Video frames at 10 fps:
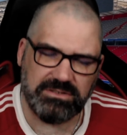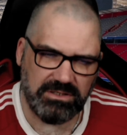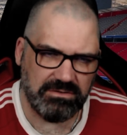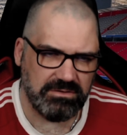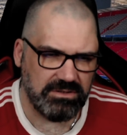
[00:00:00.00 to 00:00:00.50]

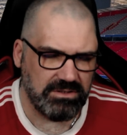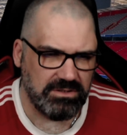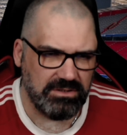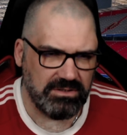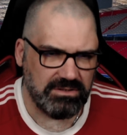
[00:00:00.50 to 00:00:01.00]
Ja,
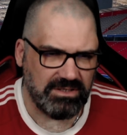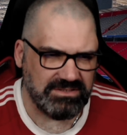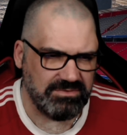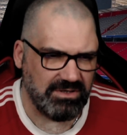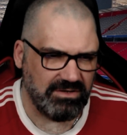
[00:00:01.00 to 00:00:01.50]

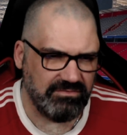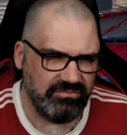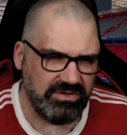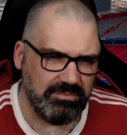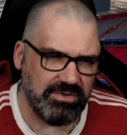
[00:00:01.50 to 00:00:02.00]
dass wir halt
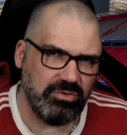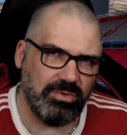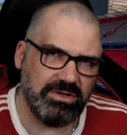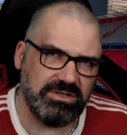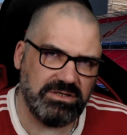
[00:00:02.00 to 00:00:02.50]
viel mehr
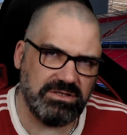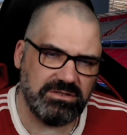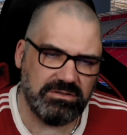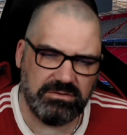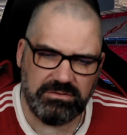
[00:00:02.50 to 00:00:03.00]
über die